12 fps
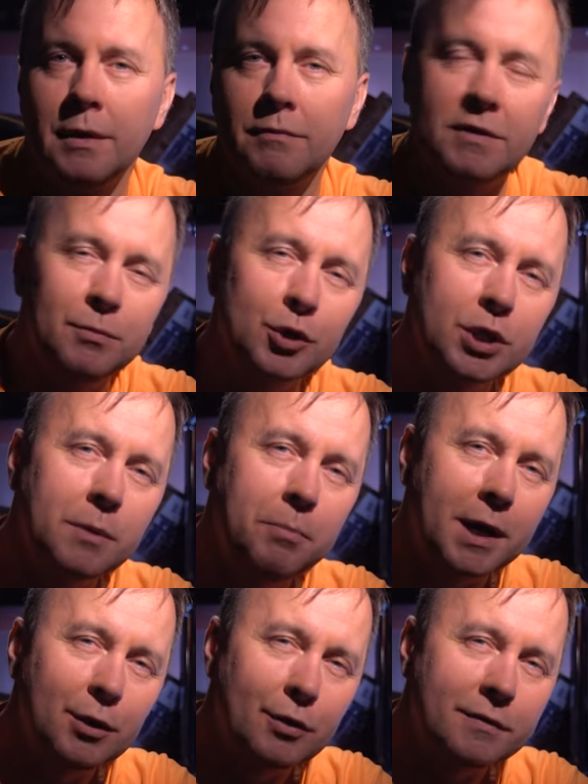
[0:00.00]
Возможно и
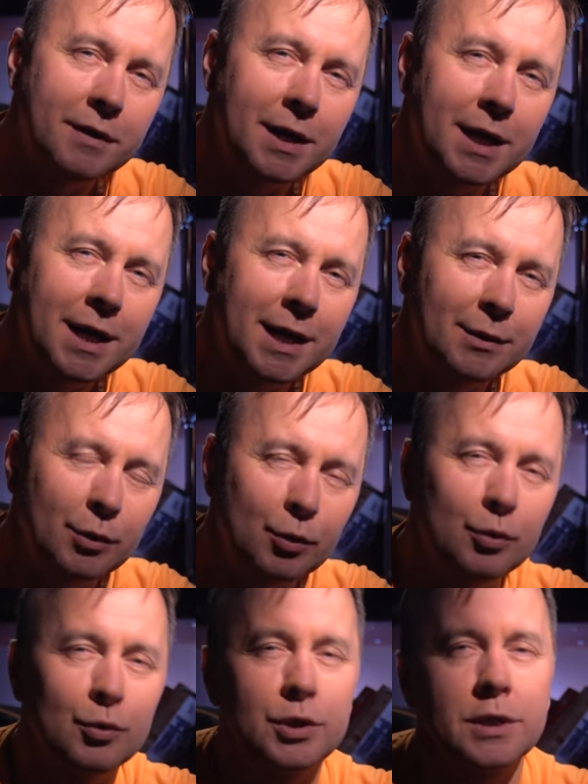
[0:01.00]
по актерской игре, но
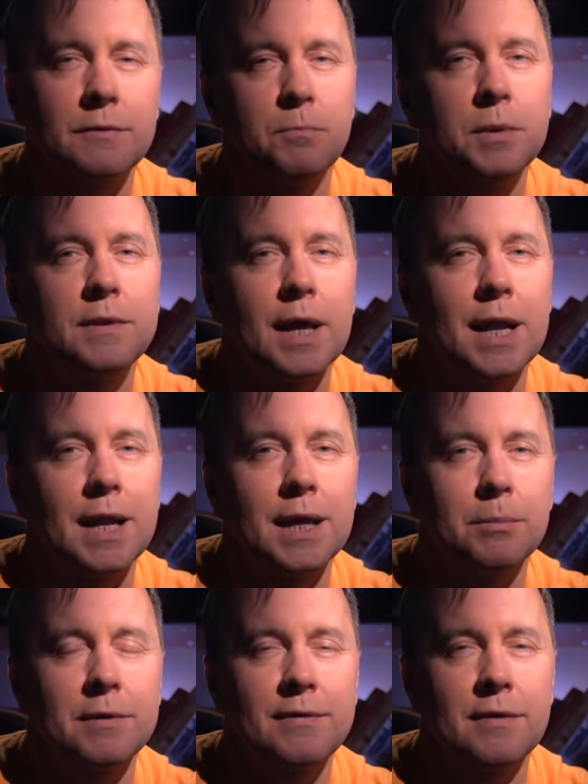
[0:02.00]
тут нужно специальное
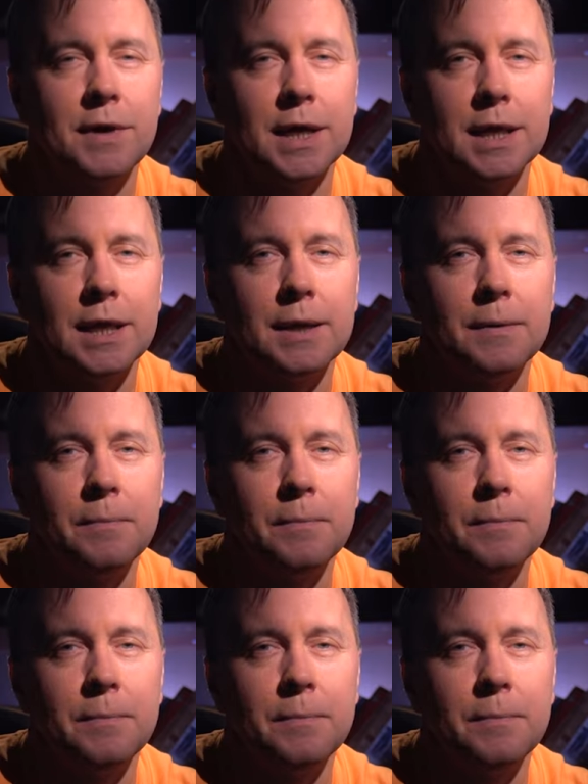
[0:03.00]
образование.